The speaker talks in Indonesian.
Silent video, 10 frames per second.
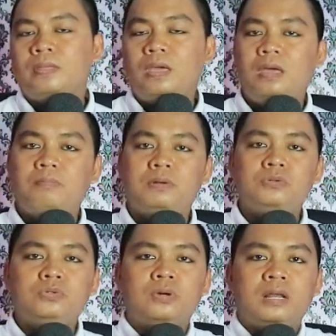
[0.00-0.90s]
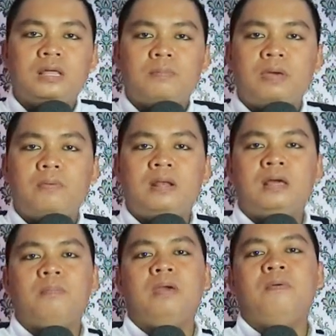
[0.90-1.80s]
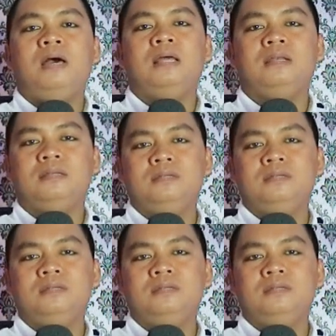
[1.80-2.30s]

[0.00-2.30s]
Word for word: Oke, menunjukkan kemewahan-kemewahan.